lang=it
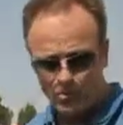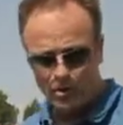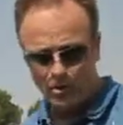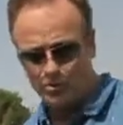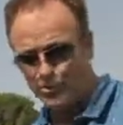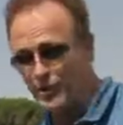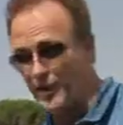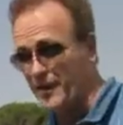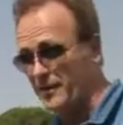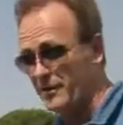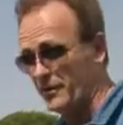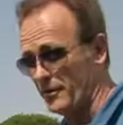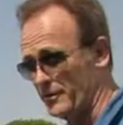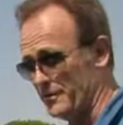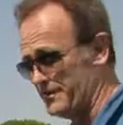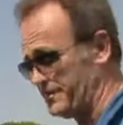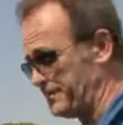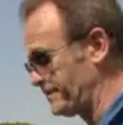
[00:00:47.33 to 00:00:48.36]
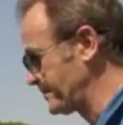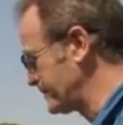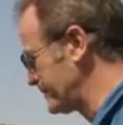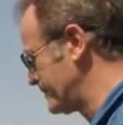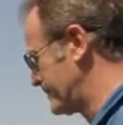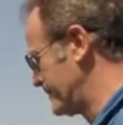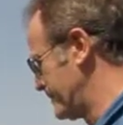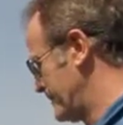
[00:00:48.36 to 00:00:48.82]
concetto,
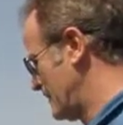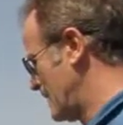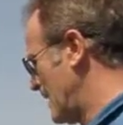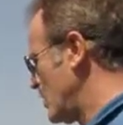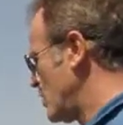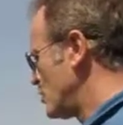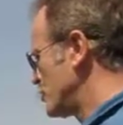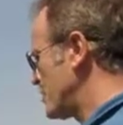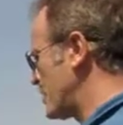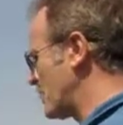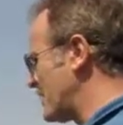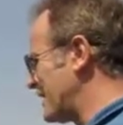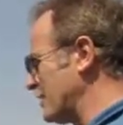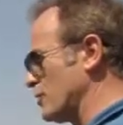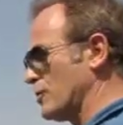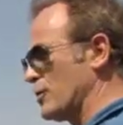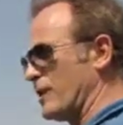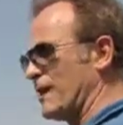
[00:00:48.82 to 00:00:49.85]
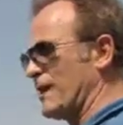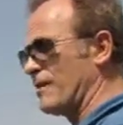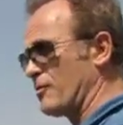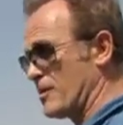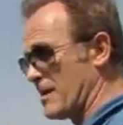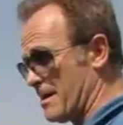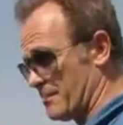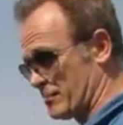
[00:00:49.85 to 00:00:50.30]
cioè quando noi
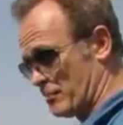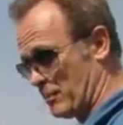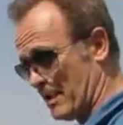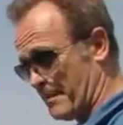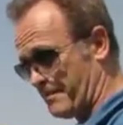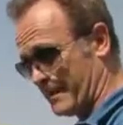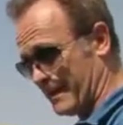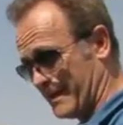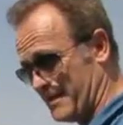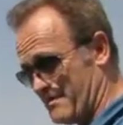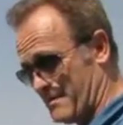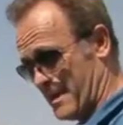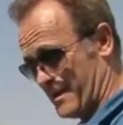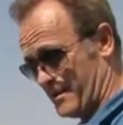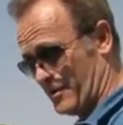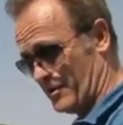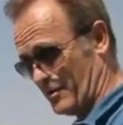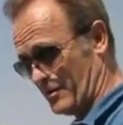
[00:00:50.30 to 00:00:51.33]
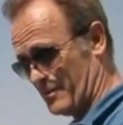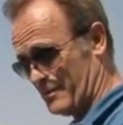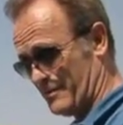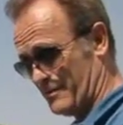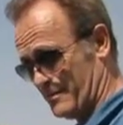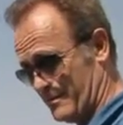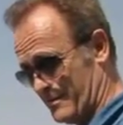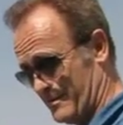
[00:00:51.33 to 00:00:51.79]
lavoriamo sull'apprendimento,
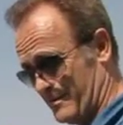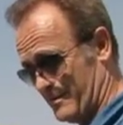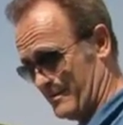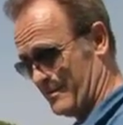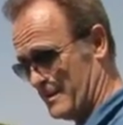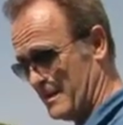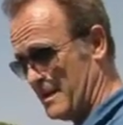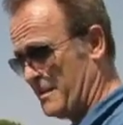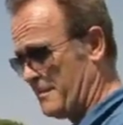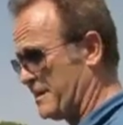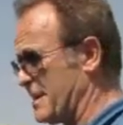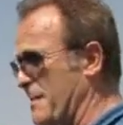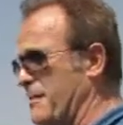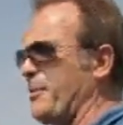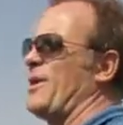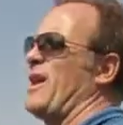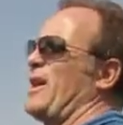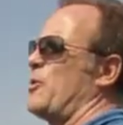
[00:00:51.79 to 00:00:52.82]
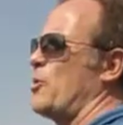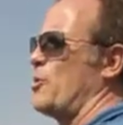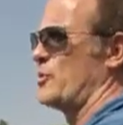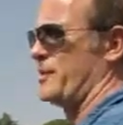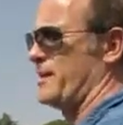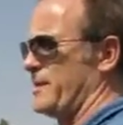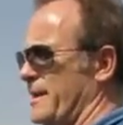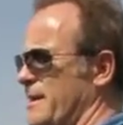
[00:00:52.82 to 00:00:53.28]
sempre la
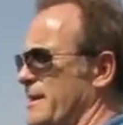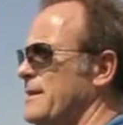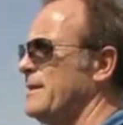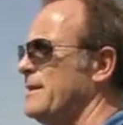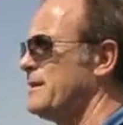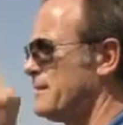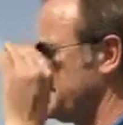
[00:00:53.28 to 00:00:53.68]
corsa,